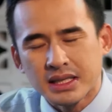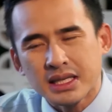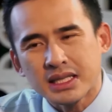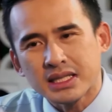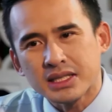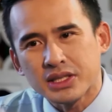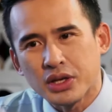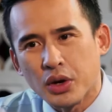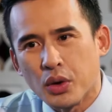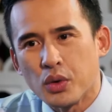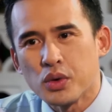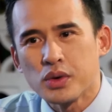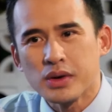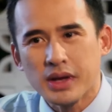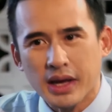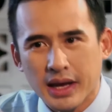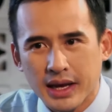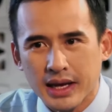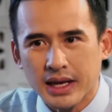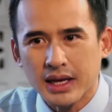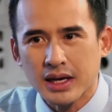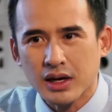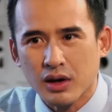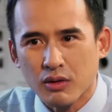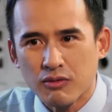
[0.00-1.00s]
chức vụ
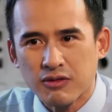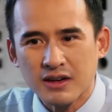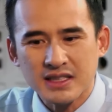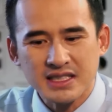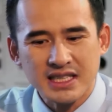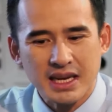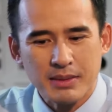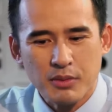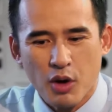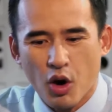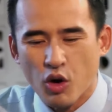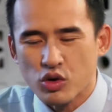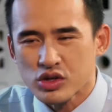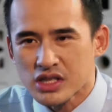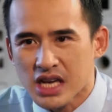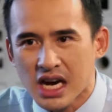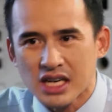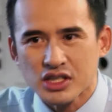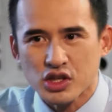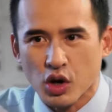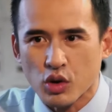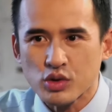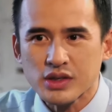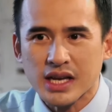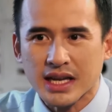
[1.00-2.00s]
gì cũng phải xem hồ
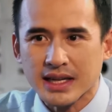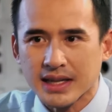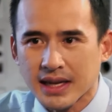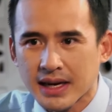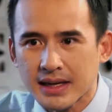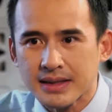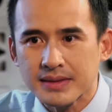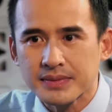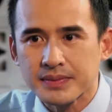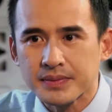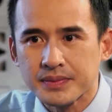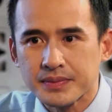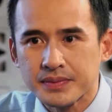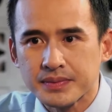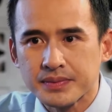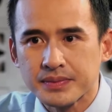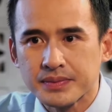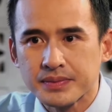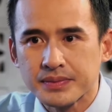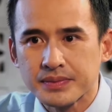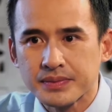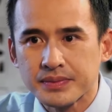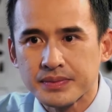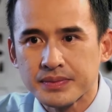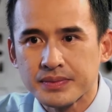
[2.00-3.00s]
sơ sổ sách hết
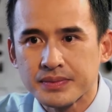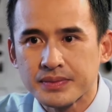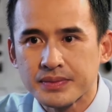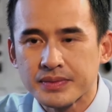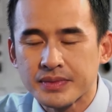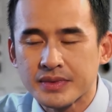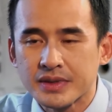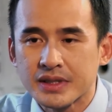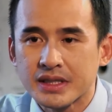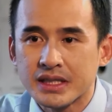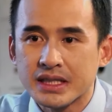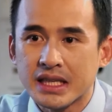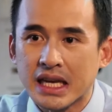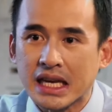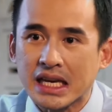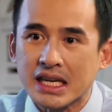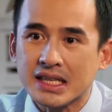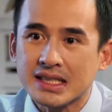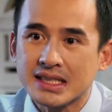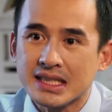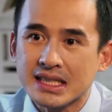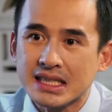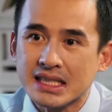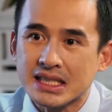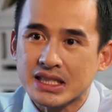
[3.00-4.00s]
chỉ
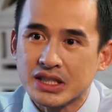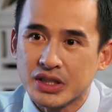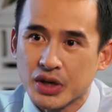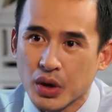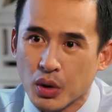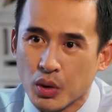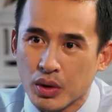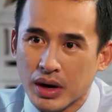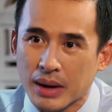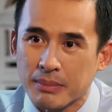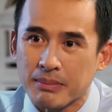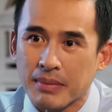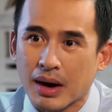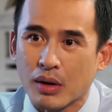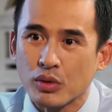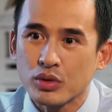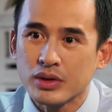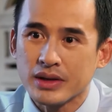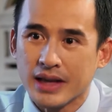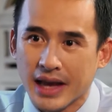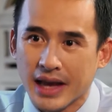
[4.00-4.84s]
có chức vụ làm bảo